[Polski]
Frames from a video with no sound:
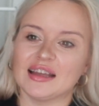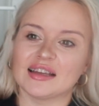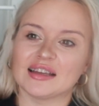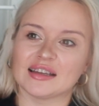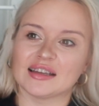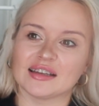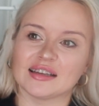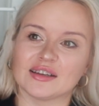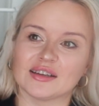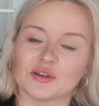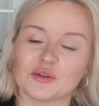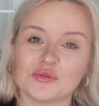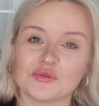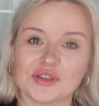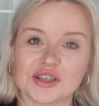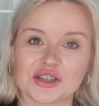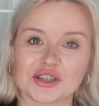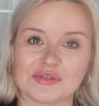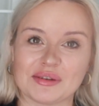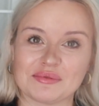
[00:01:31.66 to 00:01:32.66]
e,
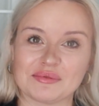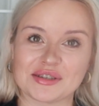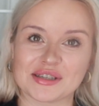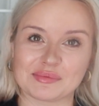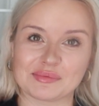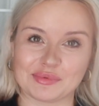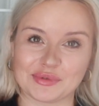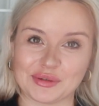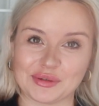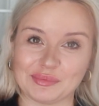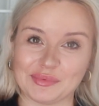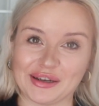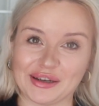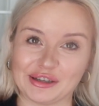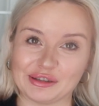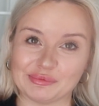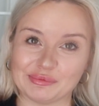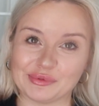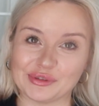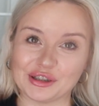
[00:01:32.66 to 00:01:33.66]
również Wam się
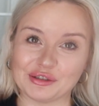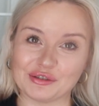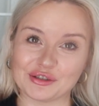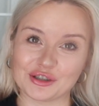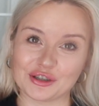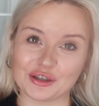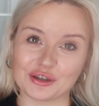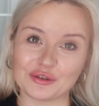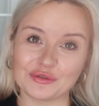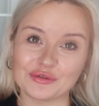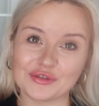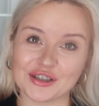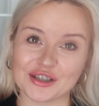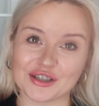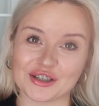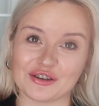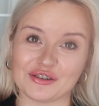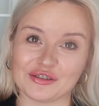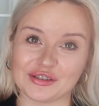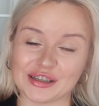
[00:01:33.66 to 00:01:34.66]
spodobają, ponieważ
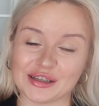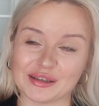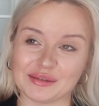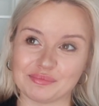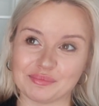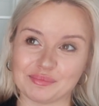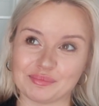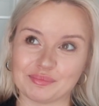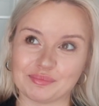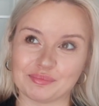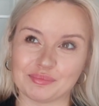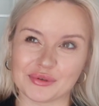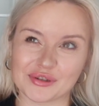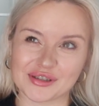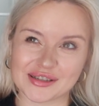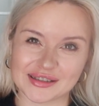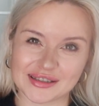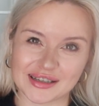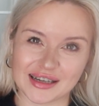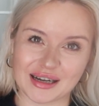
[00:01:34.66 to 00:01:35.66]
również one
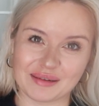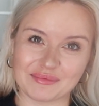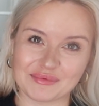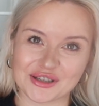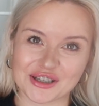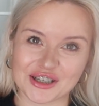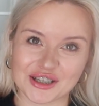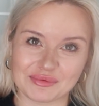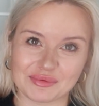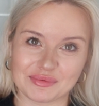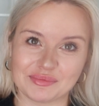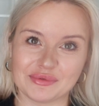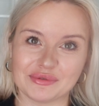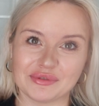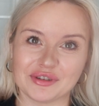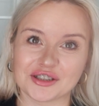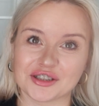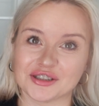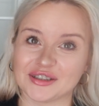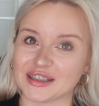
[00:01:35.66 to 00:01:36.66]
postaram się, żeby
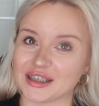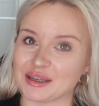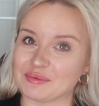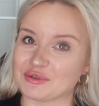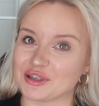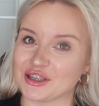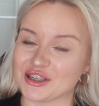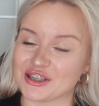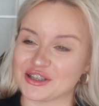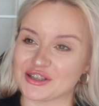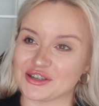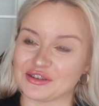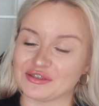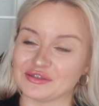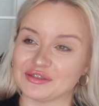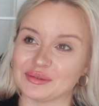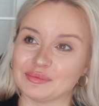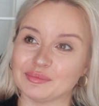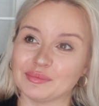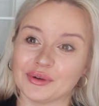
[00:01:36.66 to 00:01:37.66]
były jeszcze takie
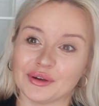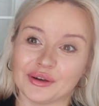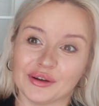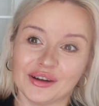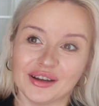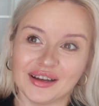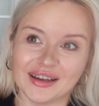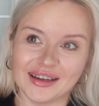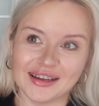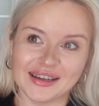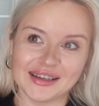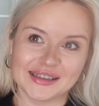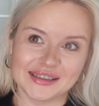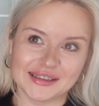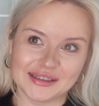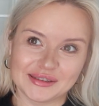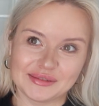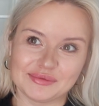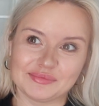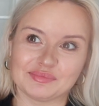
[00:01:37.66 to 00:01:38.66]
przejściowe, bo
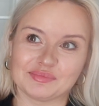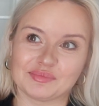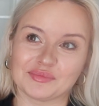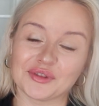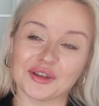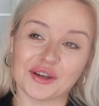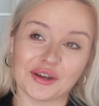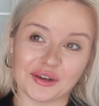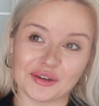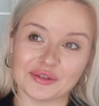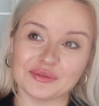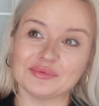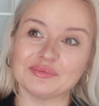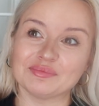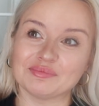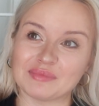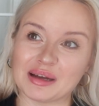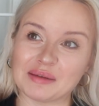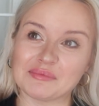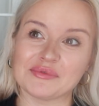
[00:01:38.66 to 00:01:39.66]
no,
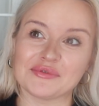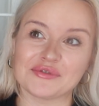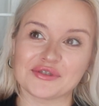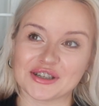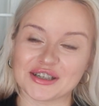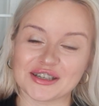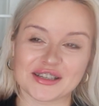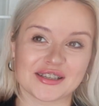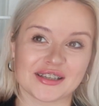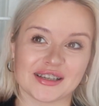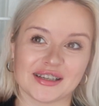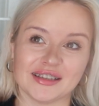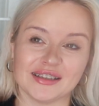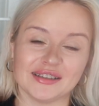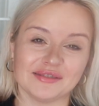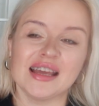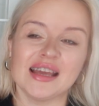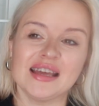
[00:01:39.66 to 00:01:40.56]
mamy wrzesień